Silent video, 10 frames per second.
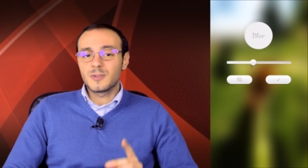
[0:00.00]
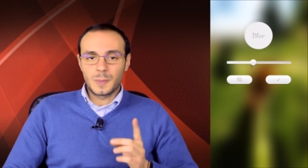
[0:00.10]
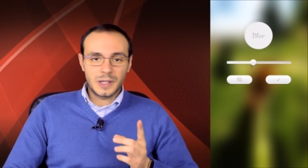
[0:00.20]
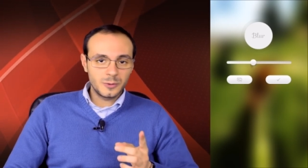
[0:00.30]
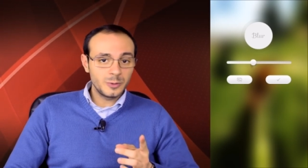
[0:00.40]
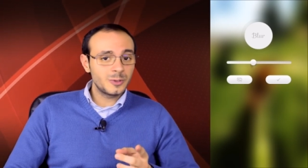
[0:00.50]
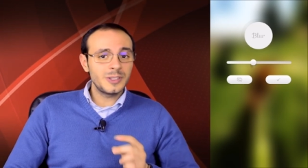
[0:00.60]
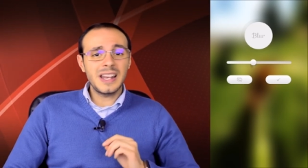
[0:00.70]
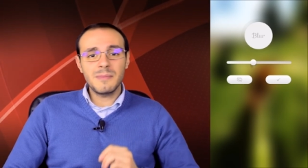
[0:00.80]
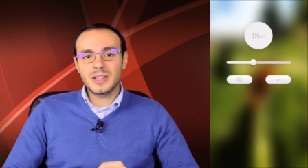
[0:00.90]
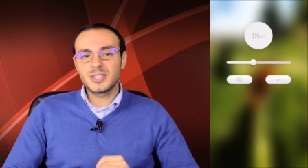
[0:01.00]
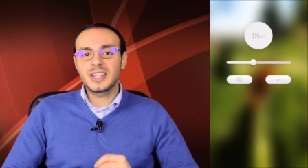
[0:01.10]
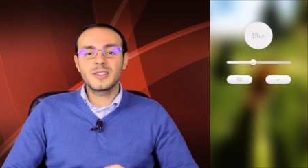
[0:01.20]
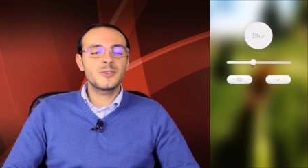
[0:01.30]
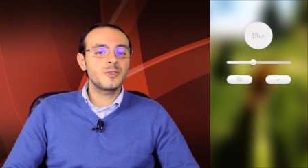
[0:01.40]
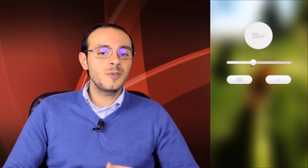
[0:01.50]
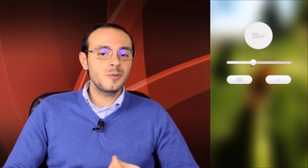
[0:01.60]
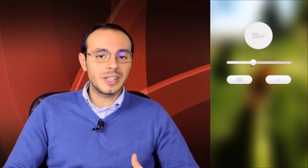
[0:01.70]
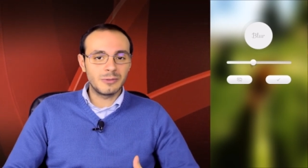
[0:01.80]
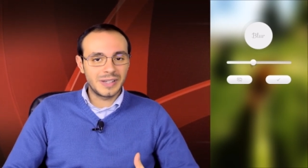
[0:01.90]
soprattutto dalle immagini che non sono
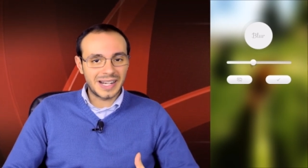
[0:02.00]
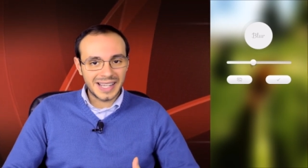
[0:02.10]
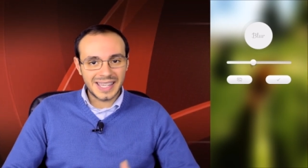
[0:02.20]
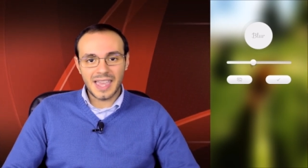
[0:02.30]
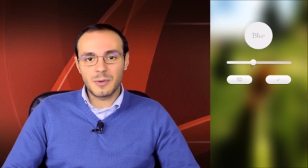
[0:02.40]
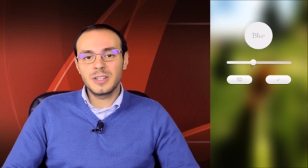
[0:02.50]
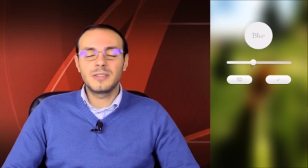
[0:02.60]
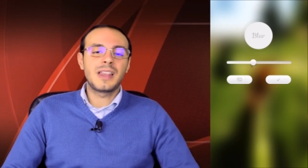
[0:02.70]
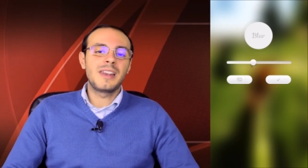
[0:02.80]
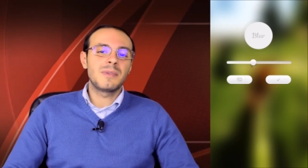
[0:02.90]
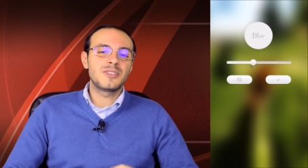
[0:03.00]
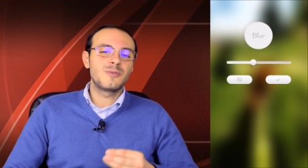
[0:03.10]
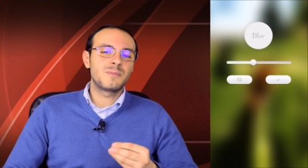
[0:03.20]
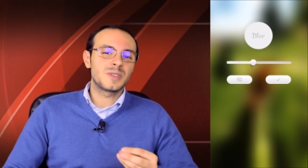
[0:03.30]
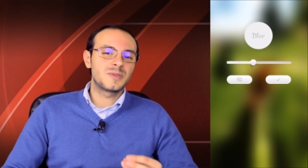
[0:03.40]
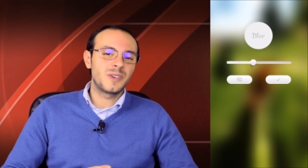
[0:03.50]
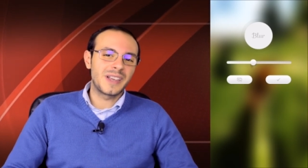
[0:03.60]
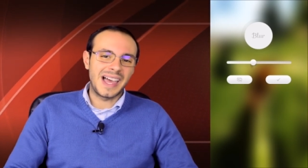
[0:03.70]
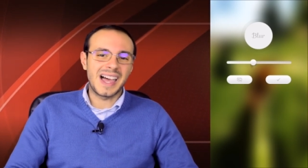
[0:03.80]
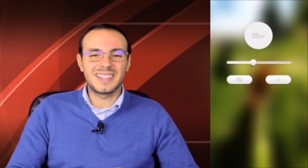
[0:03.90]
venute in granché, quindi dalle immagini un po'
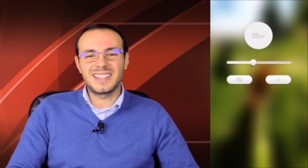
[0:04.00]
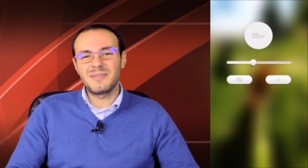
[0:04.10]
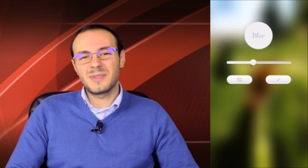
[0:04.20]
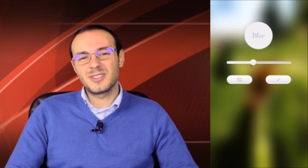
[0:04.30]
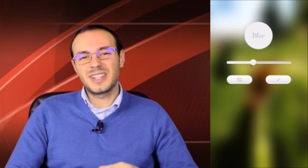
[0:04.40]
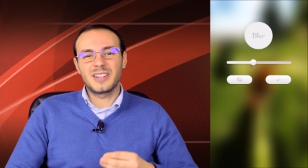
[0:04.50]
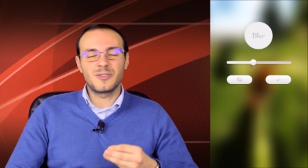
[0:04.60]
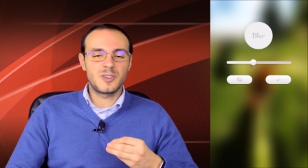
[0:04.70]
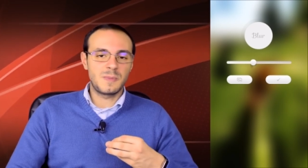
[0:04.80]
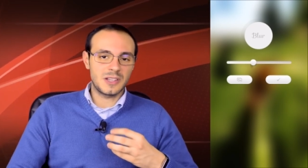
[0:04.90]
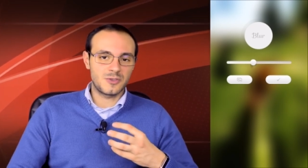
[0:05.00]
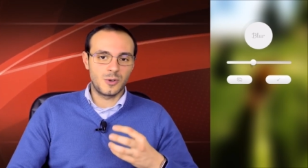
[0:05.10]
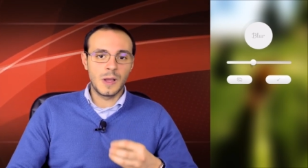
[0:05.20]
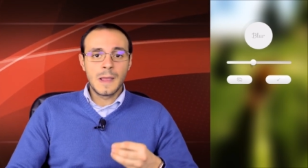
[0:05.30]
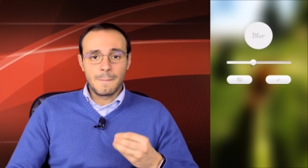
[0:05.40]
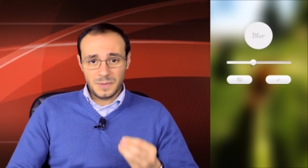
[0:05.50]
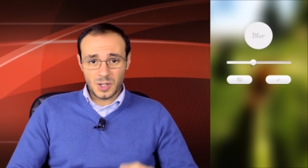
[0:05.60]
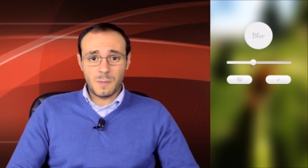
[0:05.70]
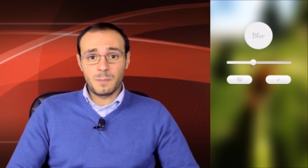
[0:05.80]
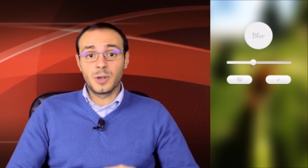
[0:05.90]
sfocate, dalle immagini che non ci piacciono
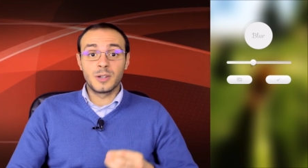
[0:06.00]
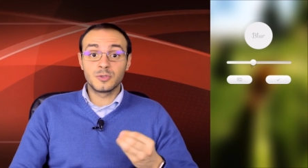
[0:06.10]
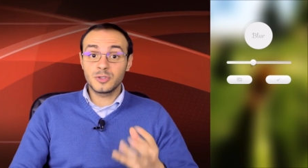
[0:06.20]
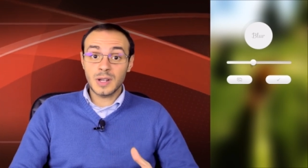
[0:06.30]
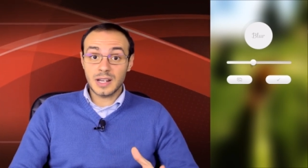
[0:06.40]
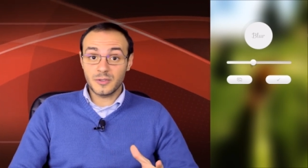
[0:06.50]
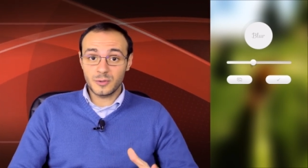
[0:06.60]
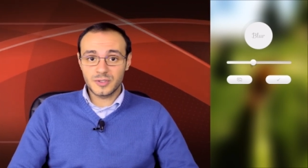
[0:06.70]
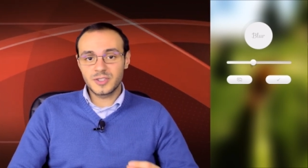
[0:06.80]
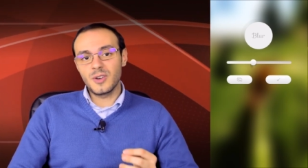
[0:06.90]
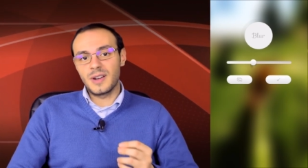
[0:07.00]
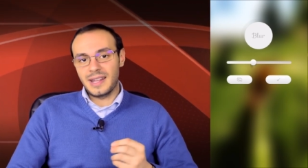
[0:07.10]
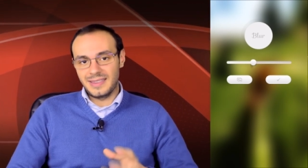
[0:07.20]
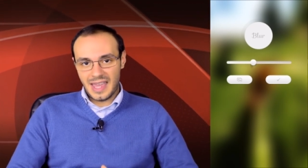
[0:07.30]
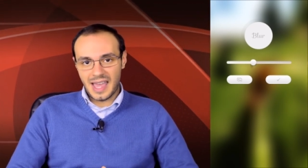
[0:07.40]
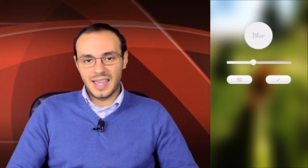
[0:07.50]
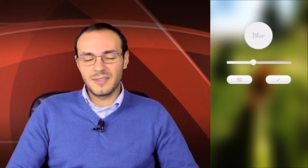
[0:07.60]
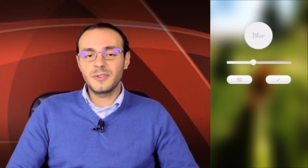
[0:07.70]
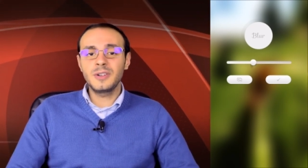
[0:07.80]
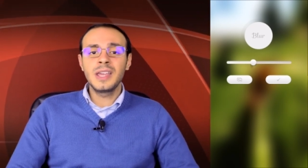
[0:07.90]
troppo, che non sono a risoluzione da
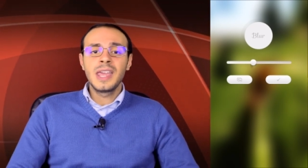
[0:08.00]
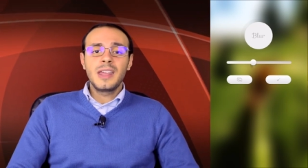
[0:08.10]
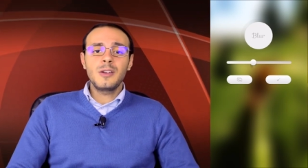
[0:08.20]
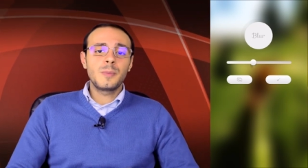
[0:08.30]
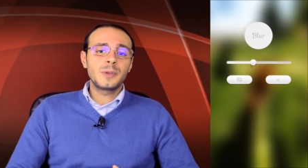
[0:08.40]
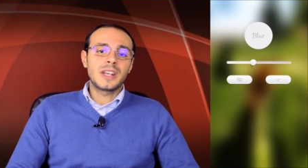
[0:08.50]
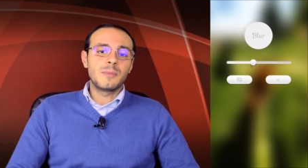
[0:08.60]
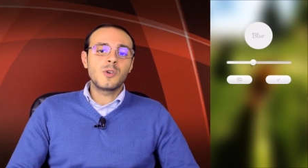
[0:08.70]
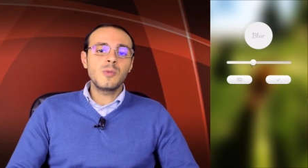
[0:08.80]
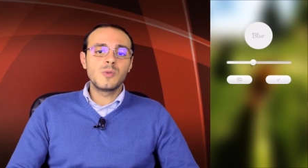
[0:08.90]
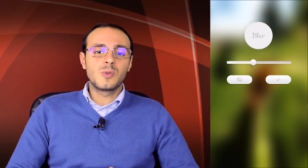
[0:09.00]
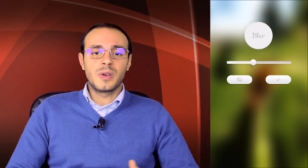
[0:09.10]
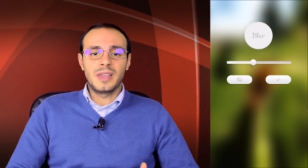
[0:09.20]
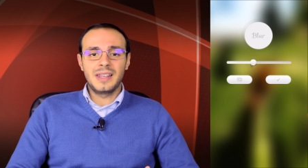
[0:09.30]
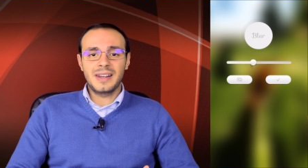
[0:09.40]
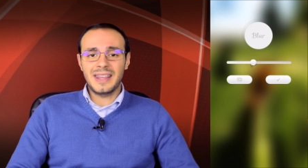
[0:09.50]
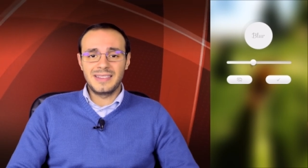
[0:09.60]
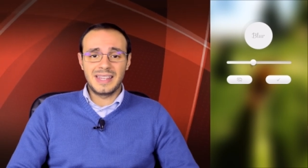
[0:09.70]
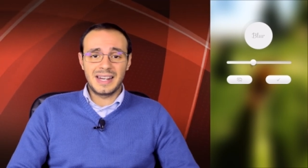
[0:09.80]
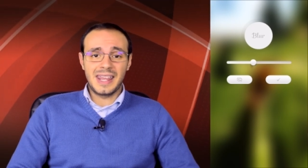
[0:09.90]
iPhone, noi potremo comunque
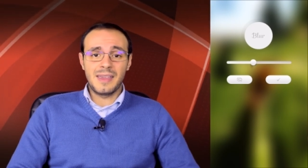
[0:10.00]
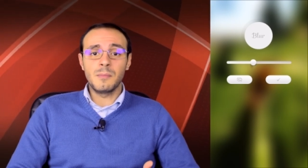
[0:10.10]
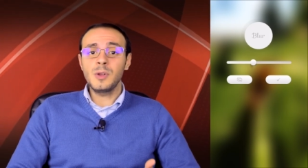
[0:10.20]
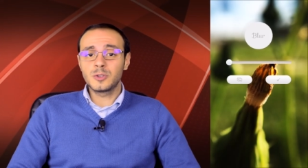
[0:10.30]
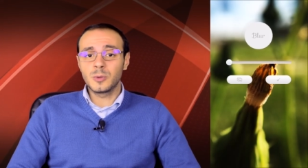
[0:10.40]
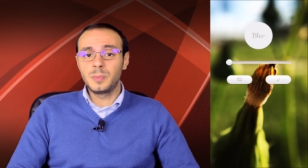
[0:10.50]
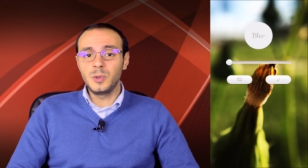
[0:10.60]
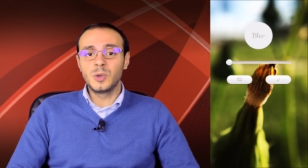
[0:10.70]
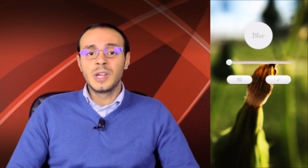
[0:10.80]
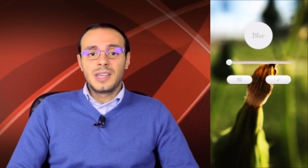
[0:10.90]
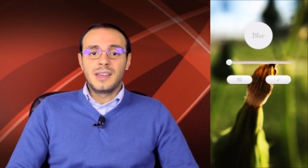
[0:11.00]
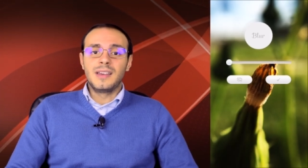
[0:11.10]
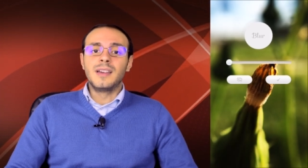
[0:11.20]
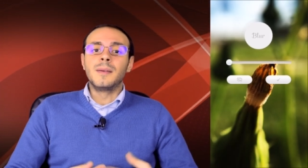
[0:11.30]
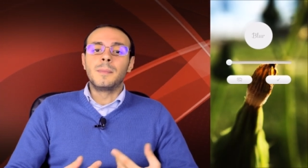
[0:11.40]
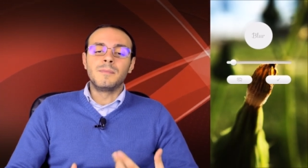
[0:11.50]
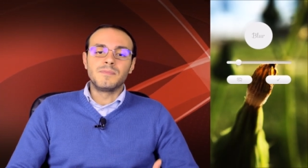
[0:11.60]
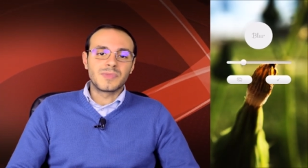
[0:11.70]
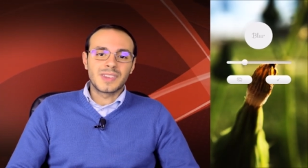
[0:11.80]
renderle molto più... Eh,